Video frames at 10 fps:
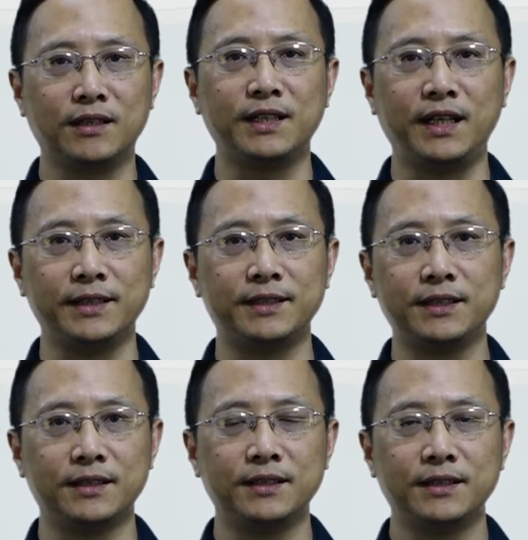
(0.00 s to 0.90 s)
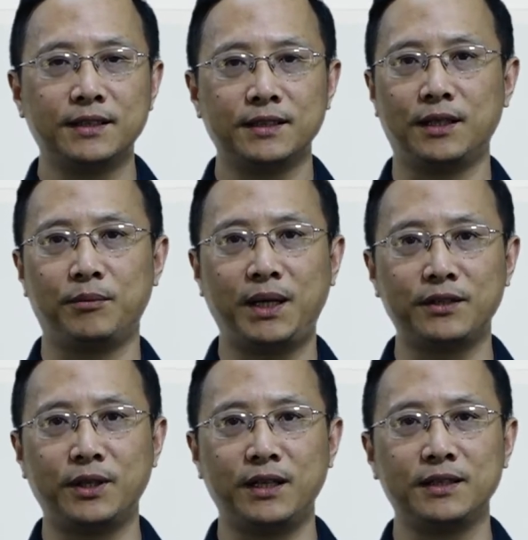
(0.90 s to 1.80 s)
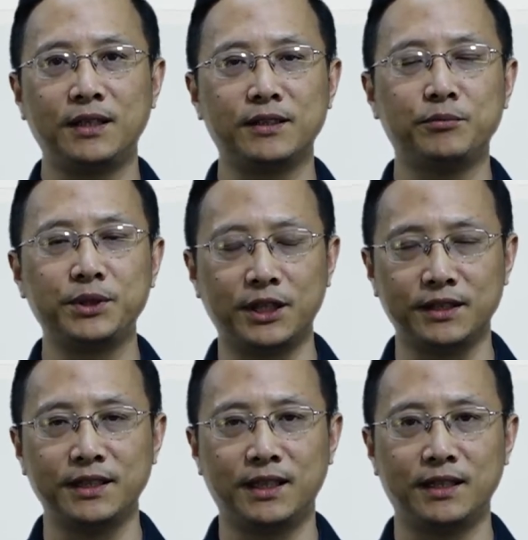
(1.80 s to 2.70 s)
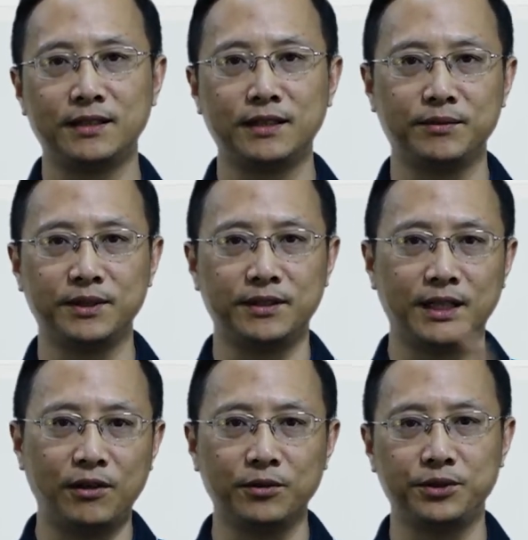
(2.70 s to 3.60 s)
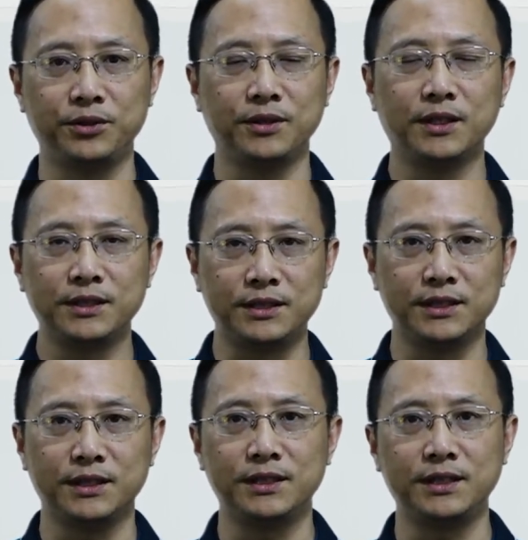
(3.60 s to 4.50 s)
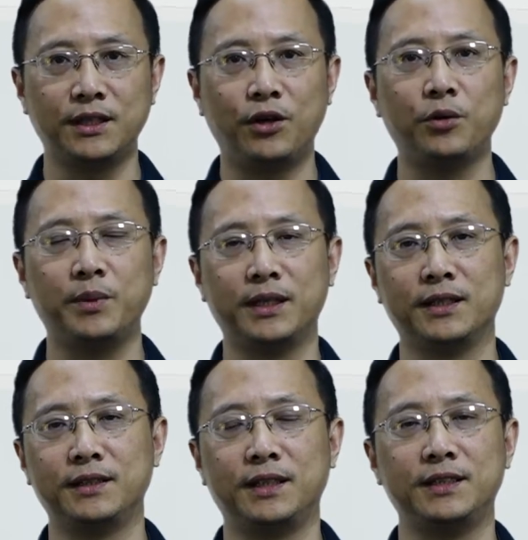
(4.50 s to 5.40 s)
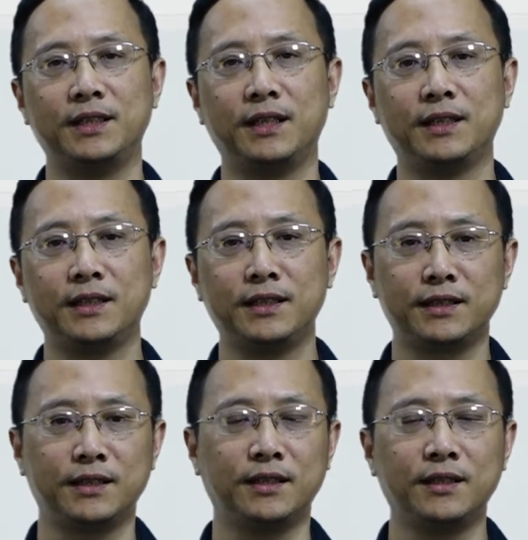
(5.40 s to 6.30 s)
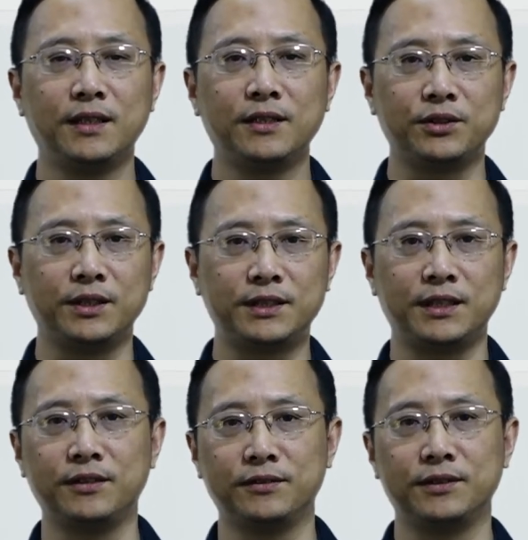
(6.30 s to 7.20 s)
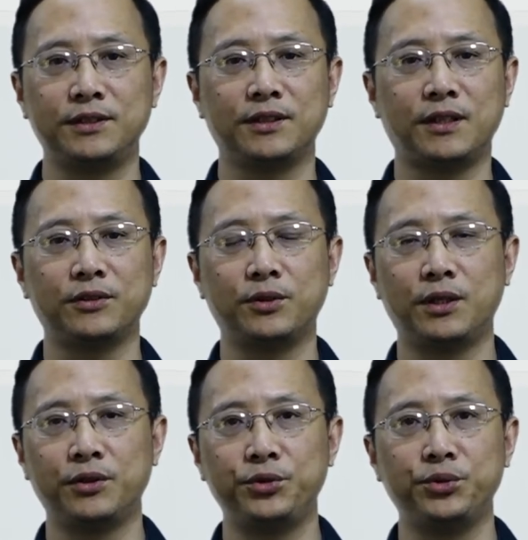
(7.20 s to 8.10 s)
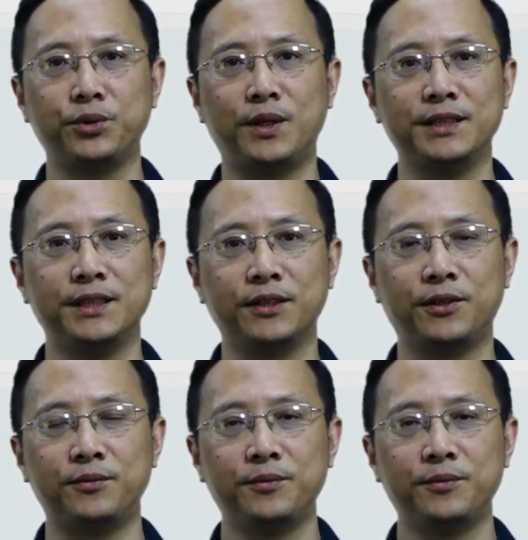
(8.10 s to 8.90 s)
哪一次啊判断条件不成立了，那么就绕过去执行 C 后边的那些啊。所以这种就叫做循环结构。